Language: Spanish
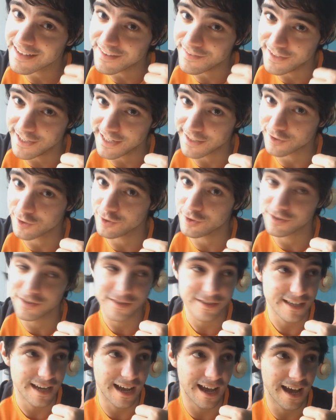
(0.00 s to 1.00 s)
en directo.
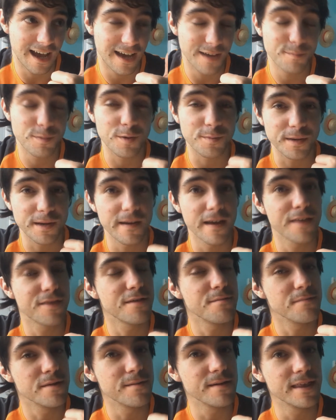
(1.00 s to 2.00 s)
O sea, por primera
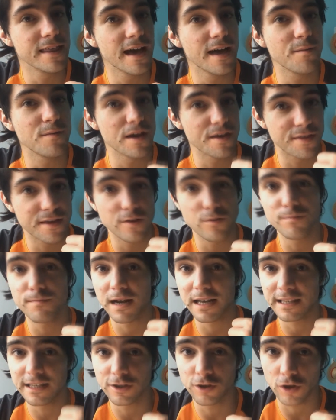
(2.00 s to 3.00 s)
vez en mi vida voy a hacer un
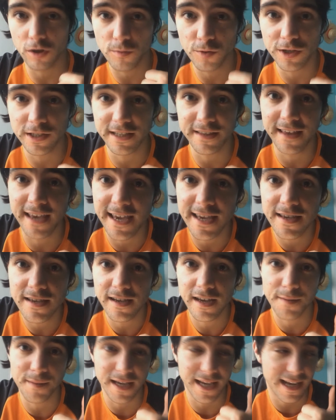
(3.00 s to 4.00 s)
maldito Community
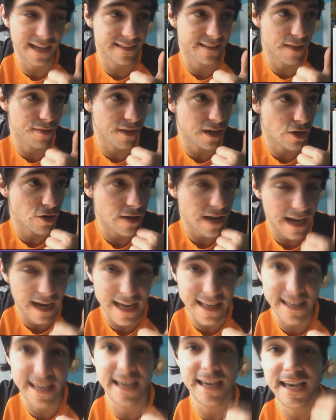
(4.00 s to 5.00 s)
Day, que me encanta hacerlo en la
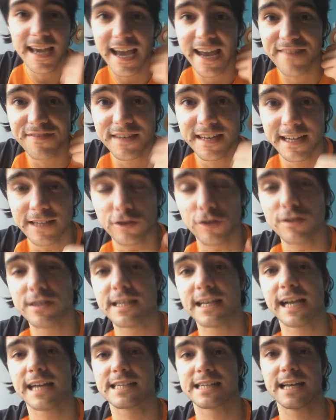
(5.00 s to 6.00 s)
calle, en directo
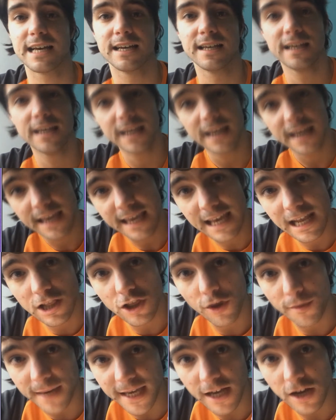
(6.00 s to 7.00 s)
desde casa. Y
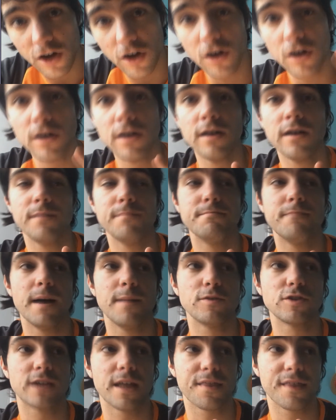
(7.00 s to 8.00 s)
el domingo
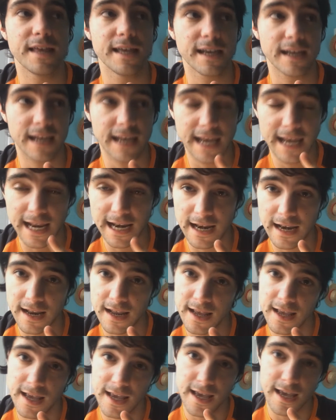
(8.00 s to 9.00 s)
vamos a hacer el
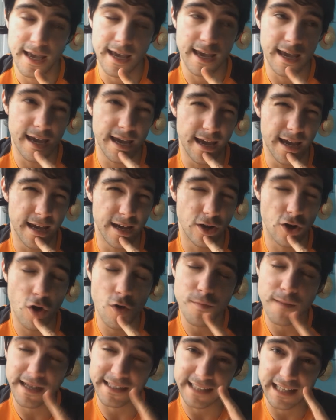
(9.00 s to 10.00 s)
eh,
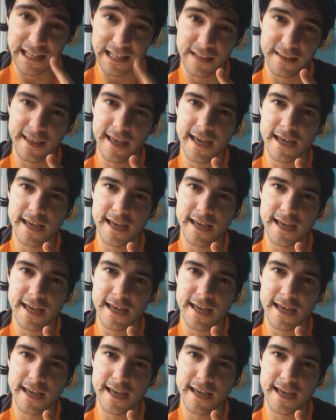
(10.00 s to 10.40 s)
Go Battle